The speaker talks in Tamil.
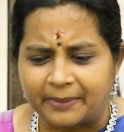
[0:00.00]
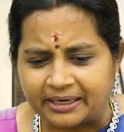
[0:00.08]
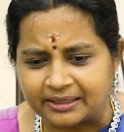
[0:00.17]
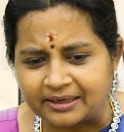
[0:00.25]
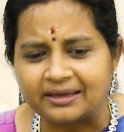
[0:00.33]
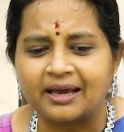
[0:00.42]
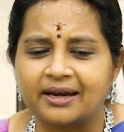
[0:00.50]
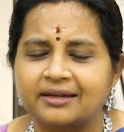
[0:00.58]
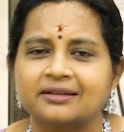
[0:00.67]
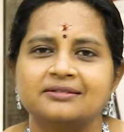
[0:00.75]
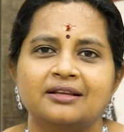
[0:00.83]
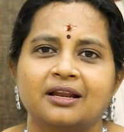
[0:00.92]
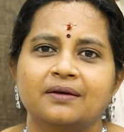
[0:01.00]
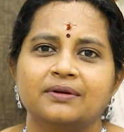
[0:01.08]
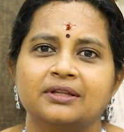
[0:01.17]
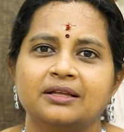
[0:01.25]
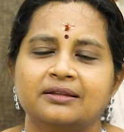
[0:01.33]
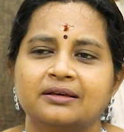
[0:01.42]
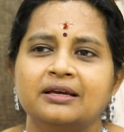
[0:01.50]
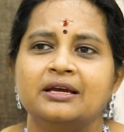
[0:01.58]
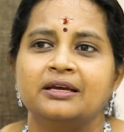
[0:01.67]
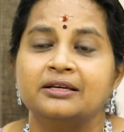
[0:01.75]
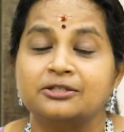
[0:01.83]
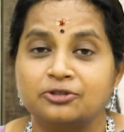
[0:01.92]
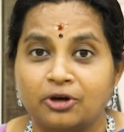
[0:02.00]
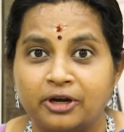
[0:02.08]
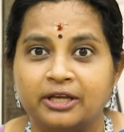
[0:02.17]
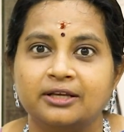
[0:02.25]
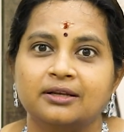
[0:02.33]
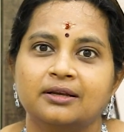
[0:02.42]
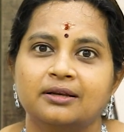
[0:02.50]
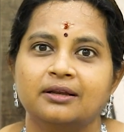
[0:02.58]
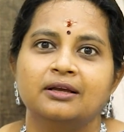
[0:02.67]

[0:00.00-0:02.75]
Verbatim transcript: மற்ற கேரக்டர்ஸ் எல்லாம் வந்து அந்த ஹிஸ்டாரிக்கல்